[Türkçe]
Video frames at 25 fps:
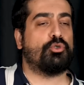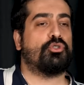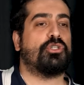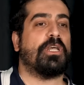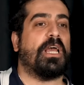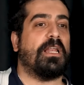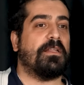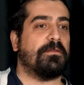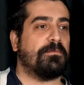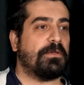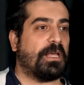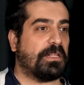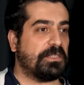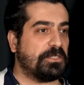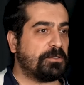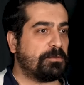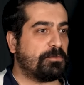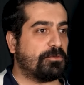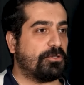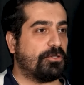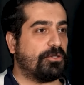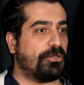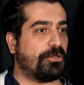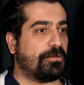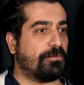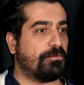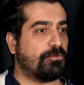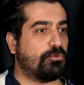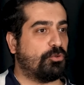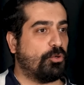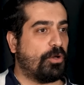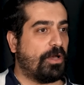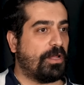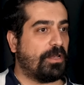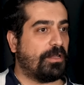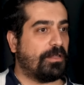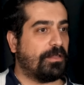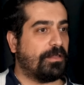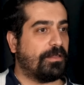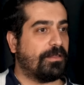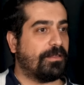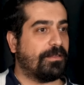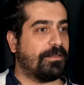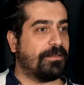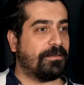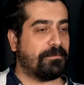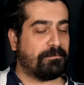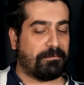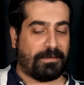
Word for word: Tuchel yanlış mı söylüyorum? Tuhel. Tuhel.